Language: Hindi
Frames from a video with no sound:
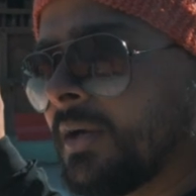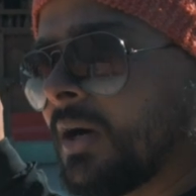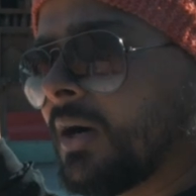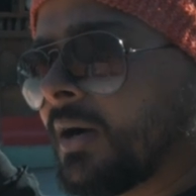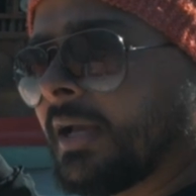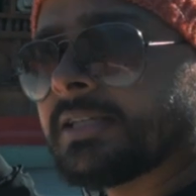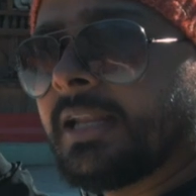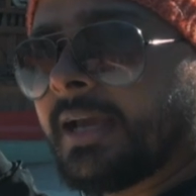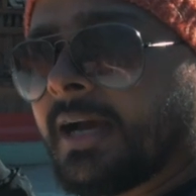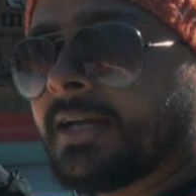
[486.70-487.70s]
आ, कहीं से
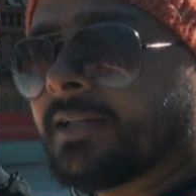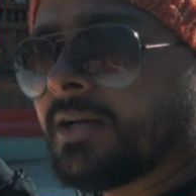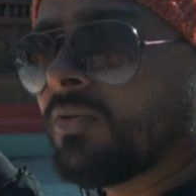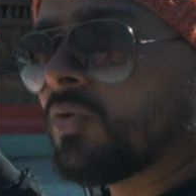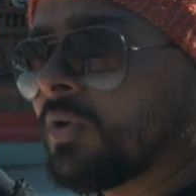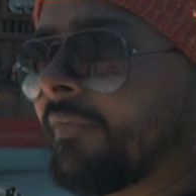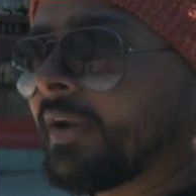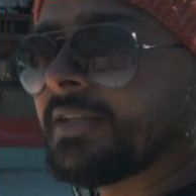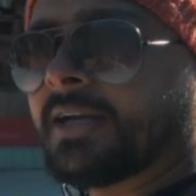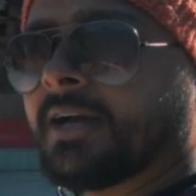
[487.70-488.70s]
लेके आया जाता है उनको या फिर
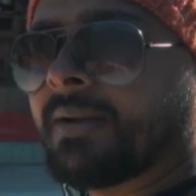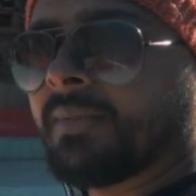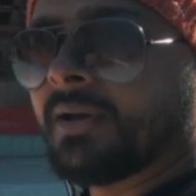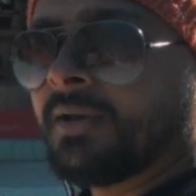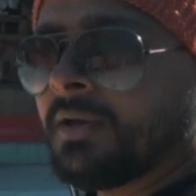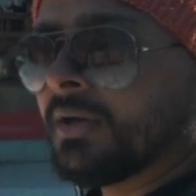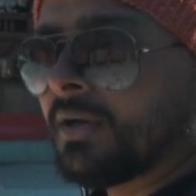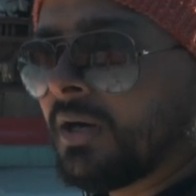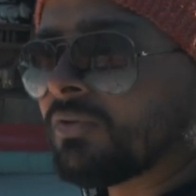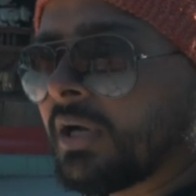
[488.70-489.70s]
किसी के घर में
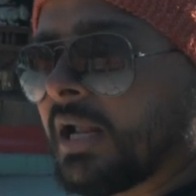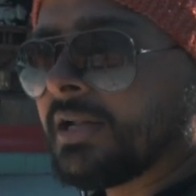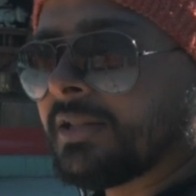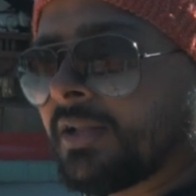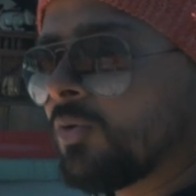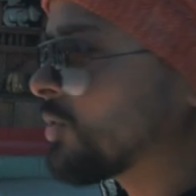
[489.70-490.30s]
अवतार लेते हैं तो